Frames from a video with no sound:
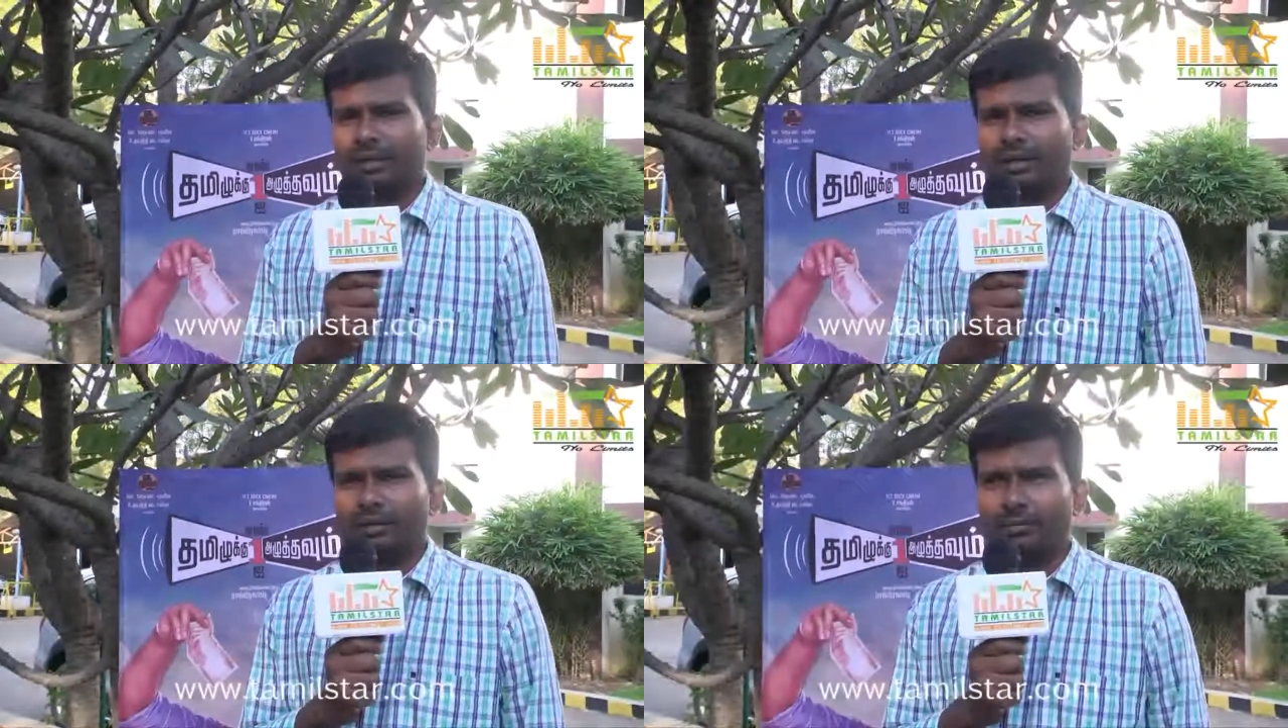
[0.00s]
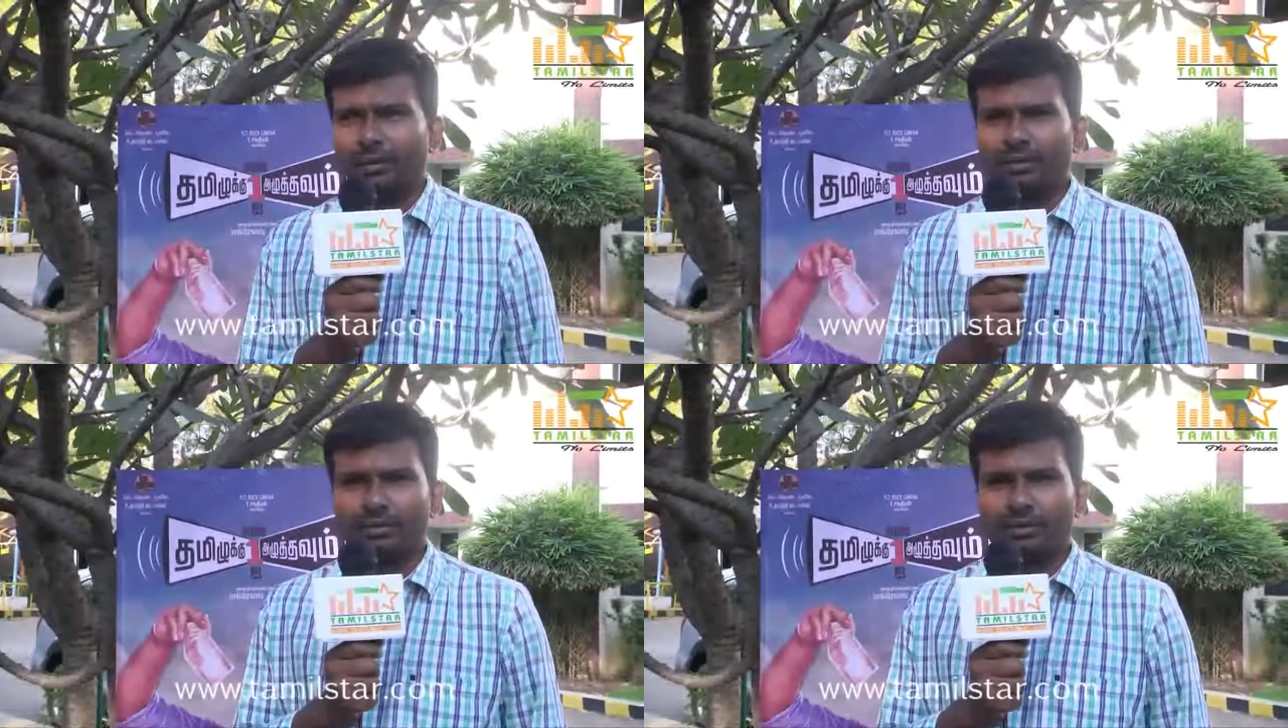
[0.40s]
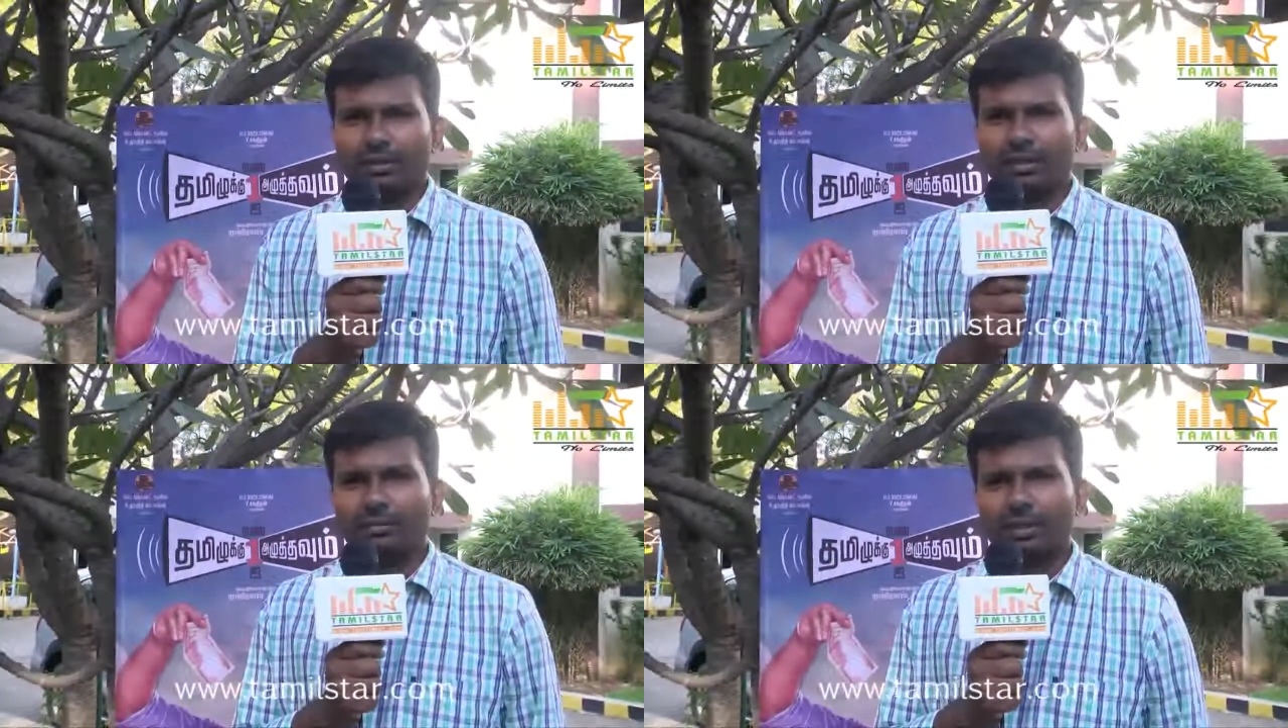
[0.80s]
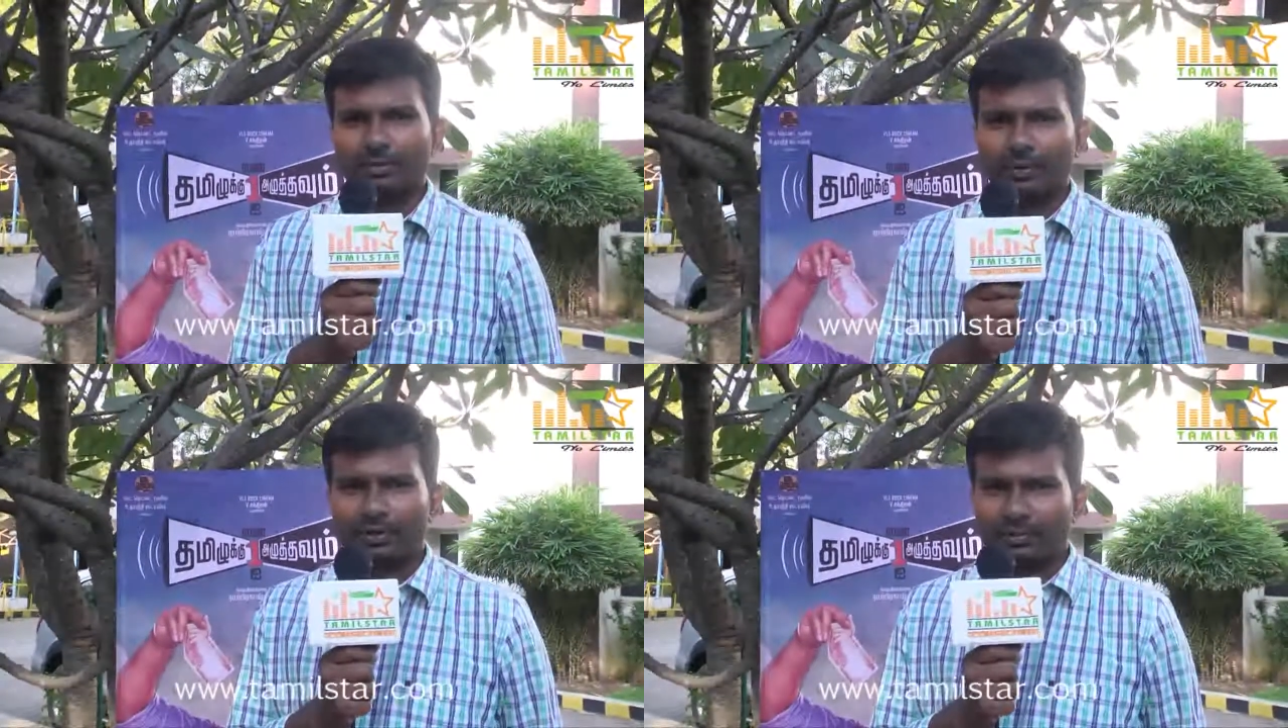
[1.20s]
இந்த படம் என்ன
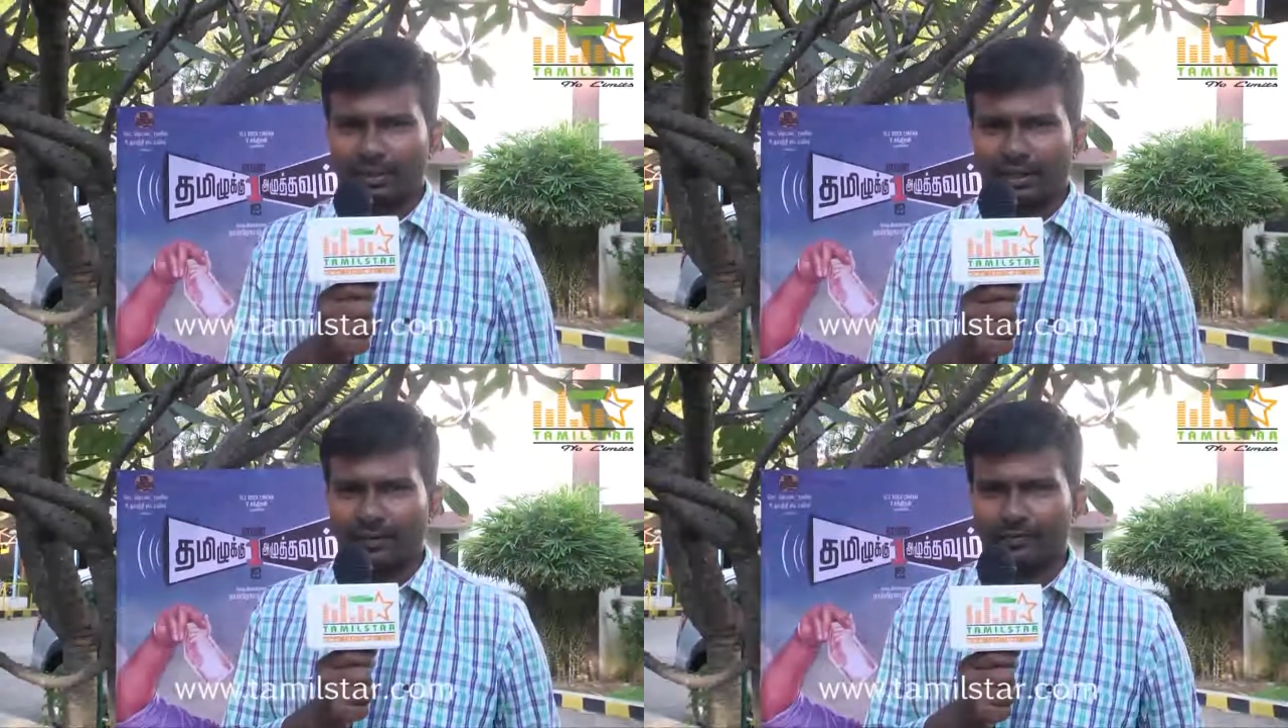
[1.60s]
மாதிரி படம் அப்படின்னா